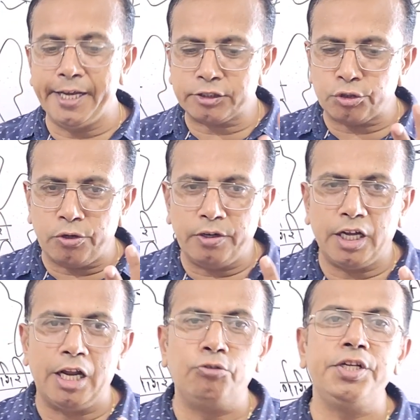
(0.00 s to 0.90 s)
एक तो
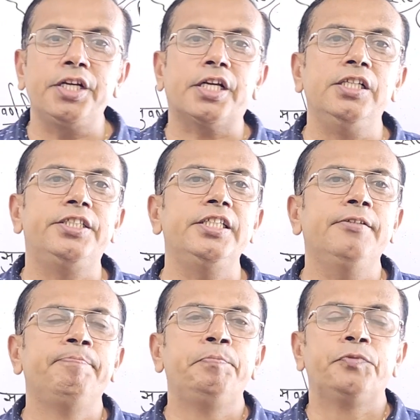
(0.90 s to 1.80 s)
अलाउद्दीन खिलजी
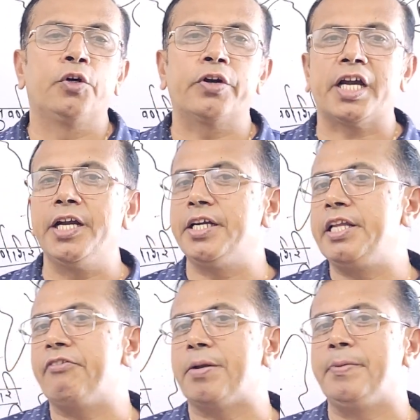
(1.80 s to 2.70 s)
और कानड़
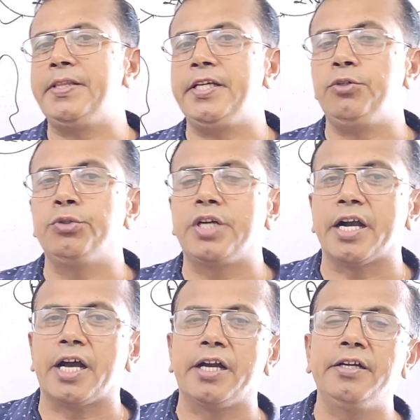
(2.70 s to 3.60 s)
देव के मध्य युद्ध
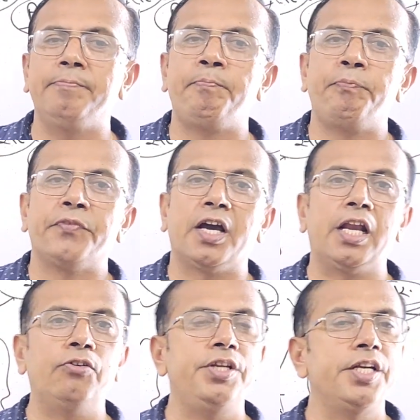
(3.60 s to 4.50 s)
का कारण
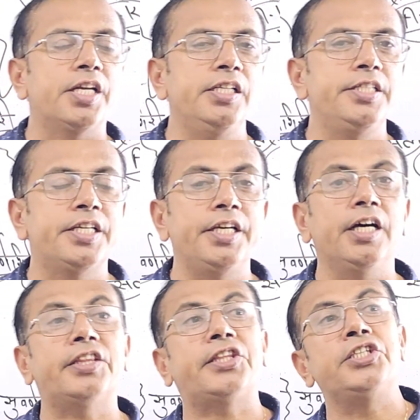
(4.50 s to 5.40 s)
अलाउद्दीन खिलजी
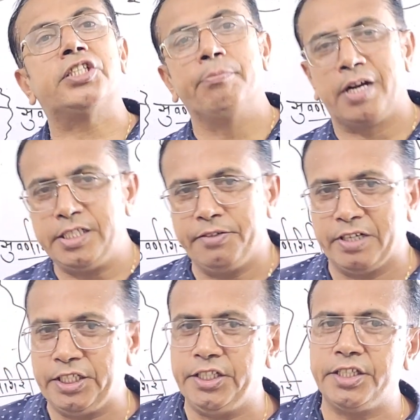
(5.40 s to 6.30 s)
की अति
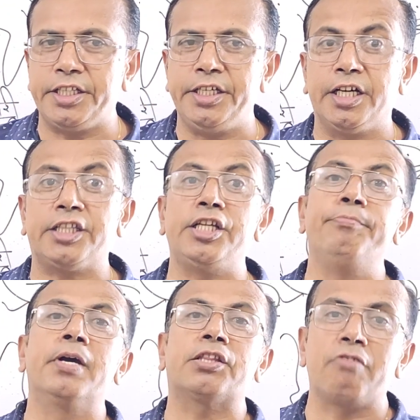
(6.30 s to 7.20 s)
साम्राज्यवादी नीति
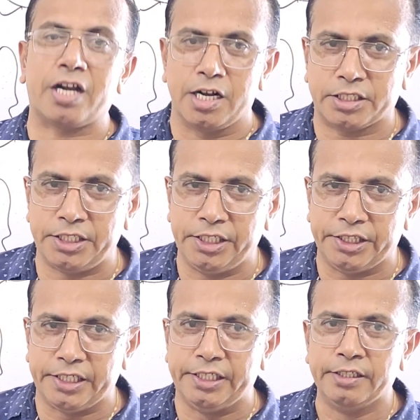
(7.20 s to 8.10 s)
अति महत्वाकांक्षी
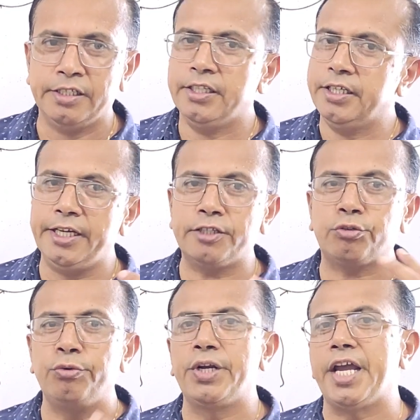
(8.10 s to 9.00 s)
नीति
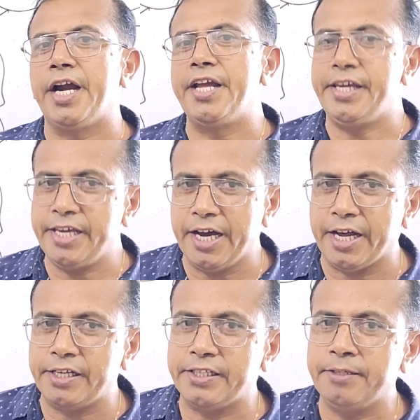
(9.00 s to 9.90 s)
एक तो उनके आड़े ये
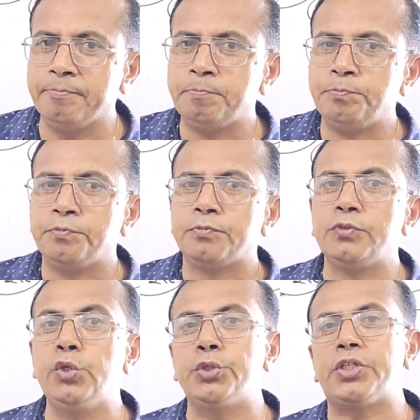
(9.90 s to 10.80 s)
आ रही थी
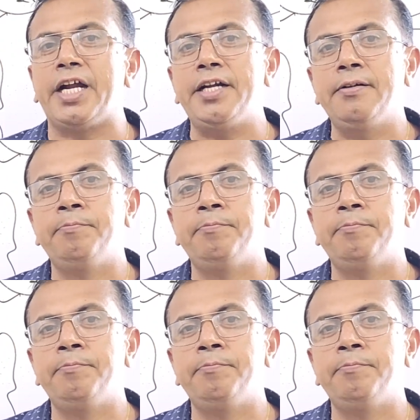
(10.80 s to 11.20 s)
दूसरा